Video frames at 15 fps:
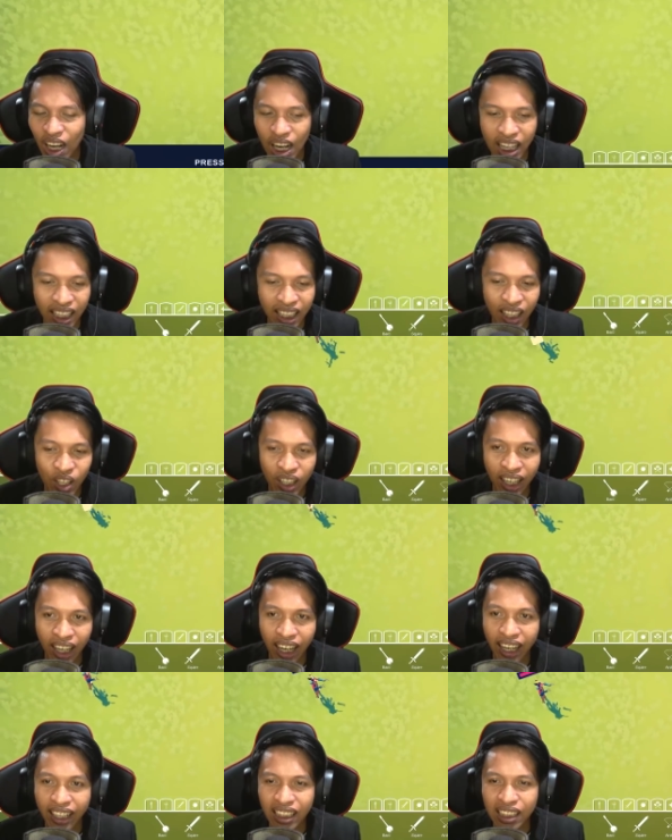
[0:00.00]
Oke, okay, oke.
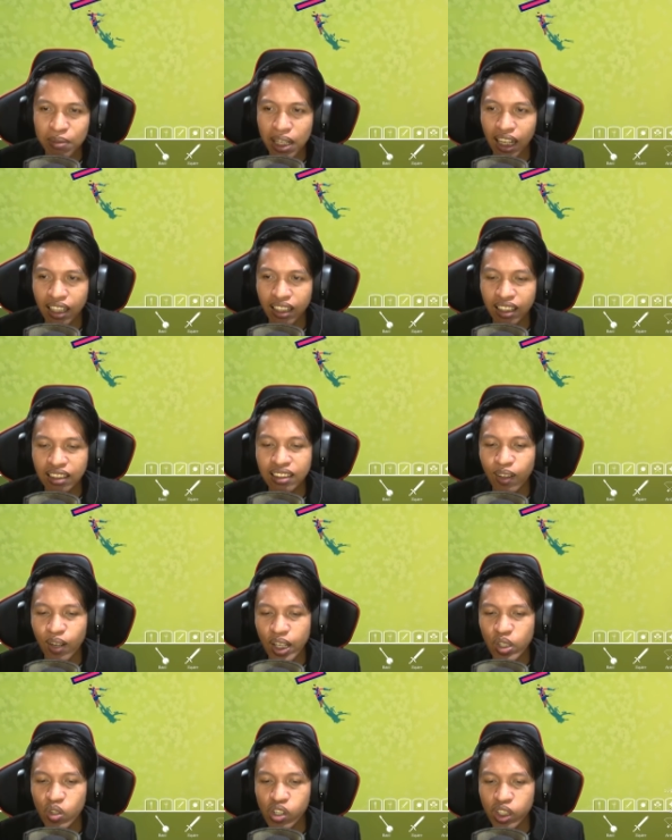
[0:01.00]
Okay. Kita bakalan tes
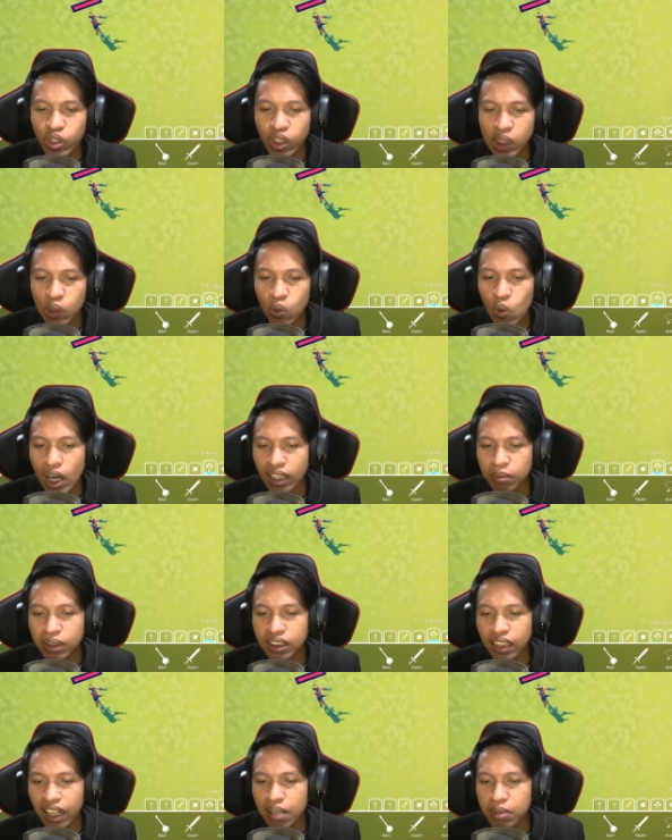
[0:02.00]
lawan unit-unit kuat,
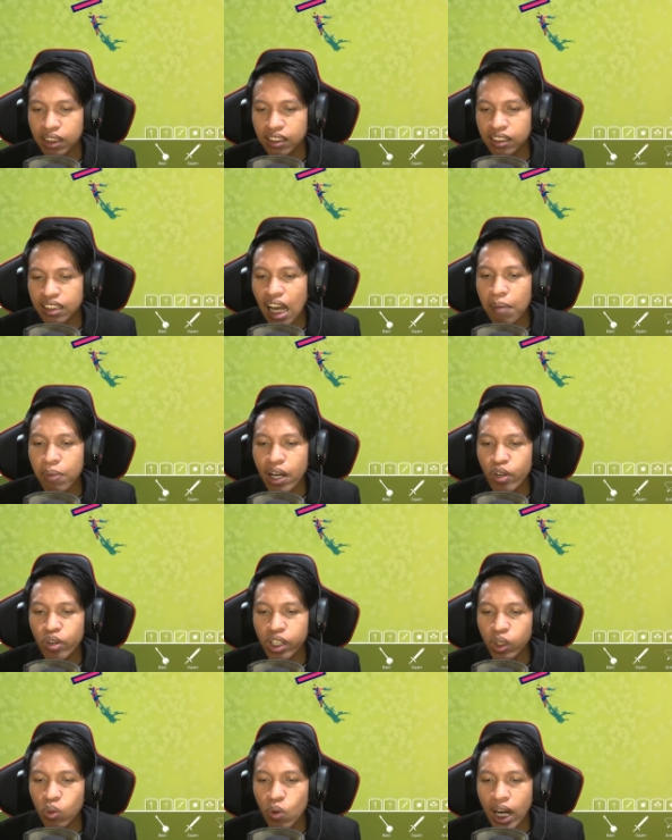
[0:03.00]
Mr. Rain Mr. Siapa
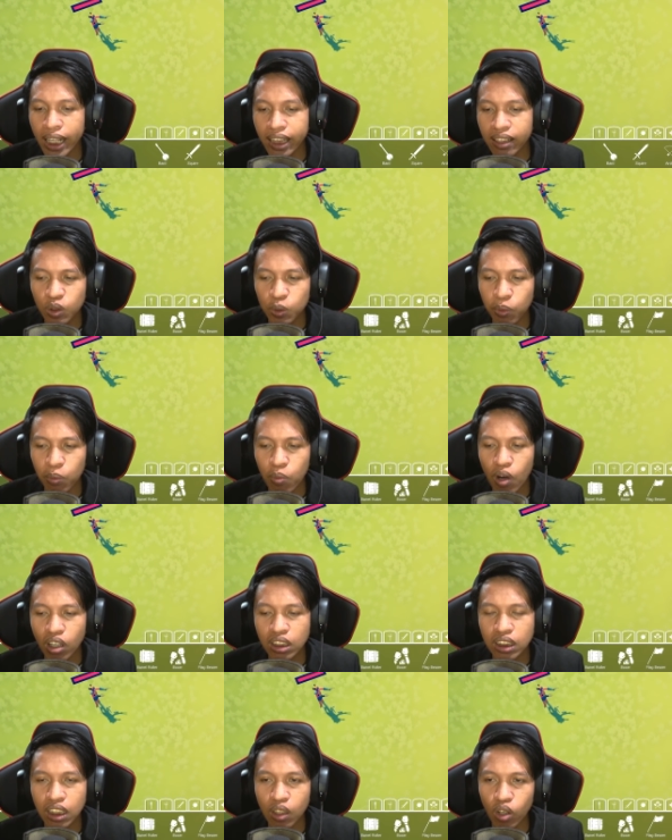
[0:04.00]
unit kuat? Super
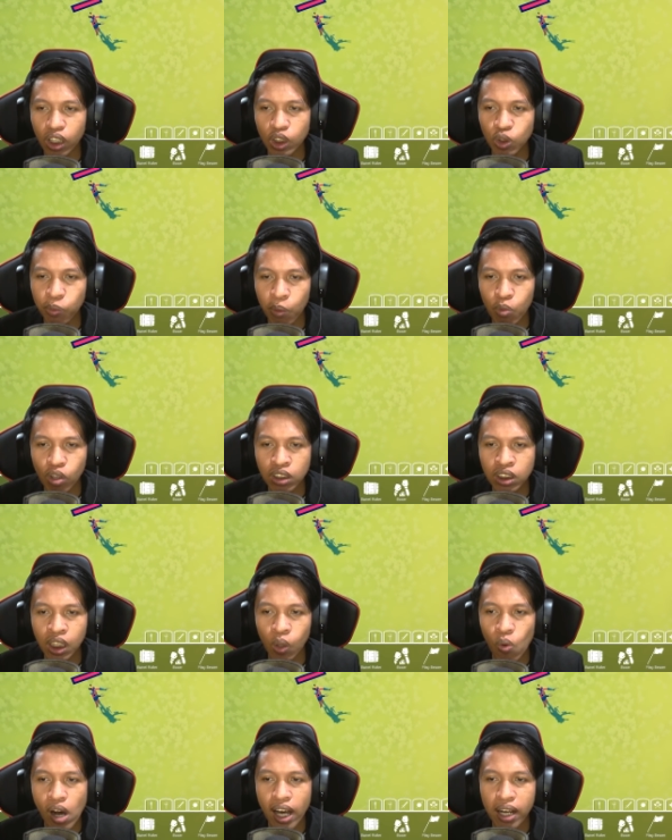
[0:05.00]
Boxer. Oke, okay, Super
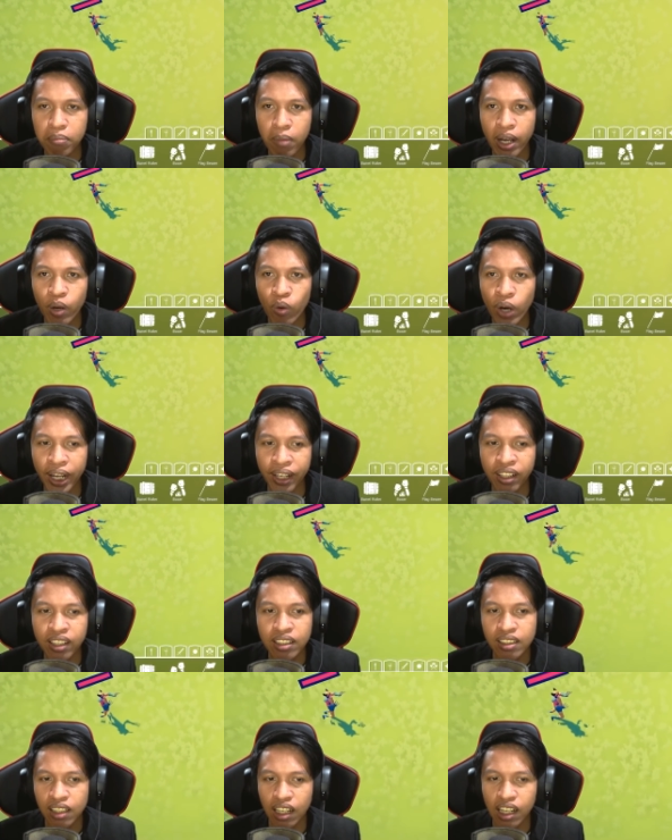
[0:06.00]
Boxer. One by one.
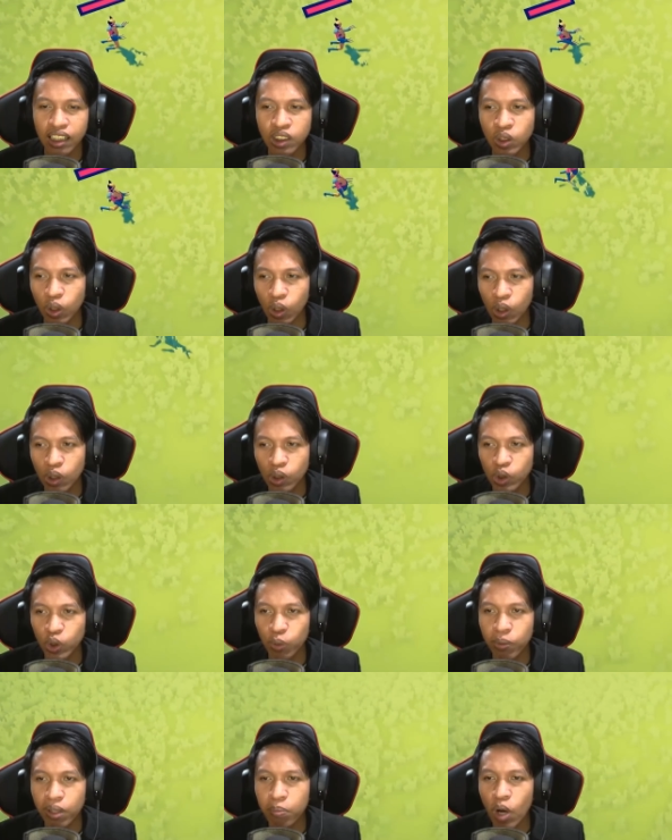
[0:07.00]
Let's go.
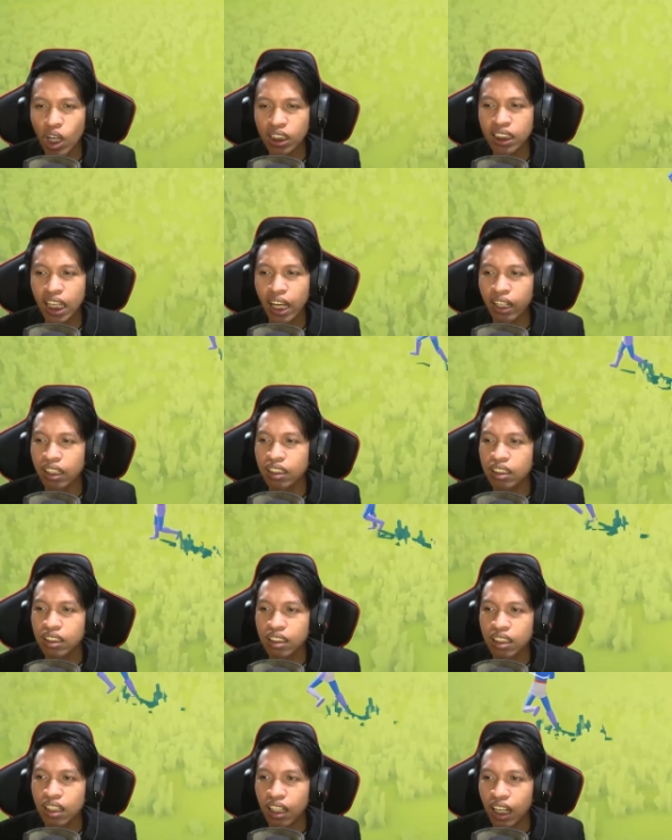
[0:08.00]
Super Boxer.
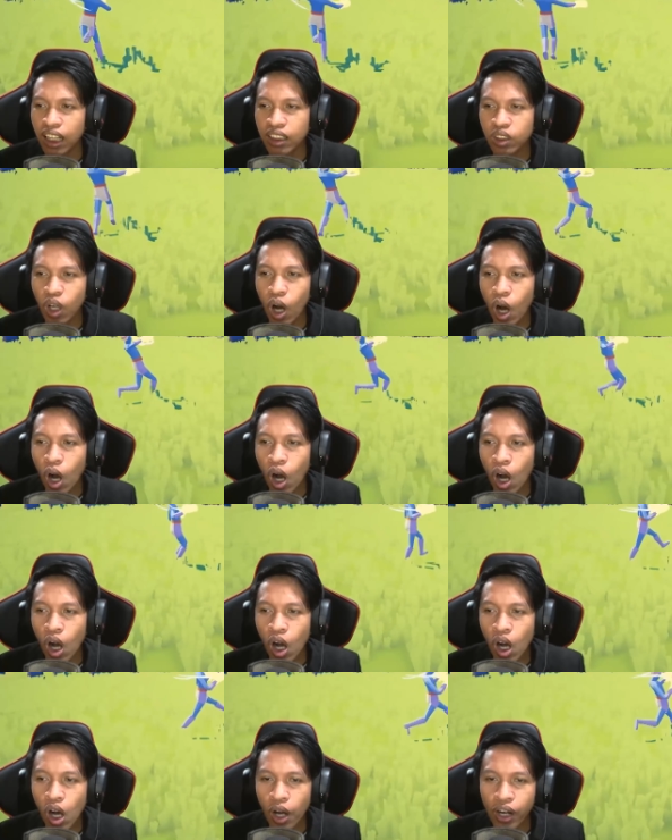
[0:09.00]
Let's
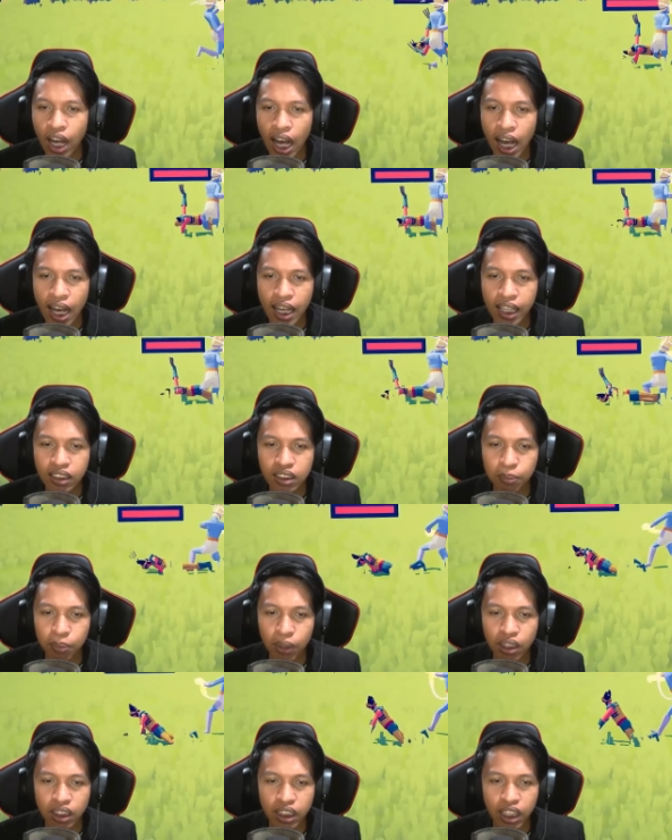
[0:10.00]
go. Dan
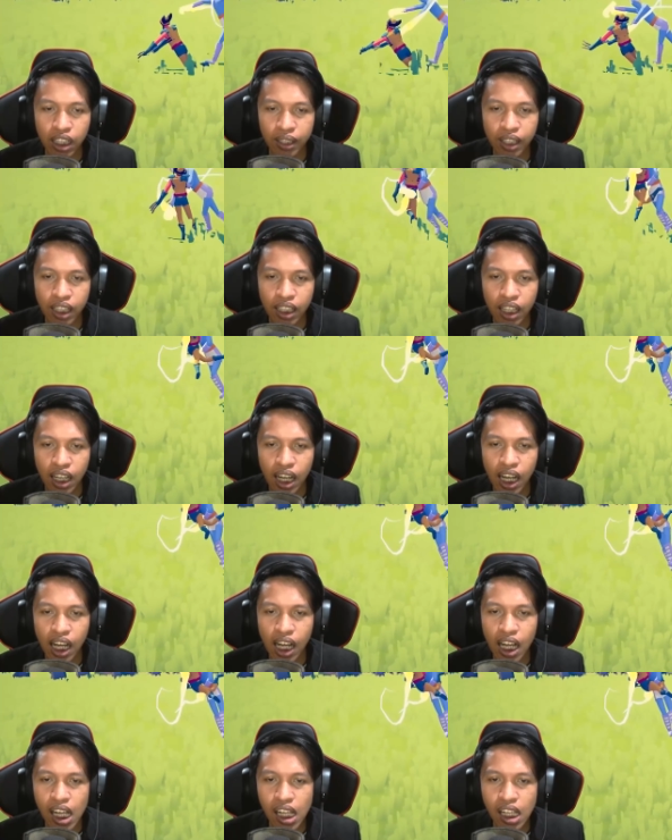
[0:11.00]
cepet. Ini eh, nggak kena.
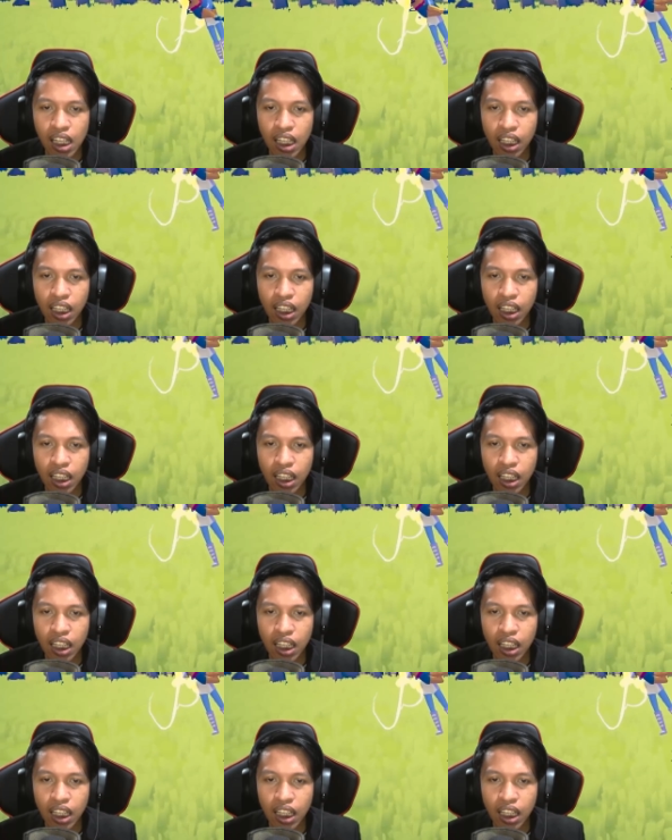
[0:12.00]
Ah.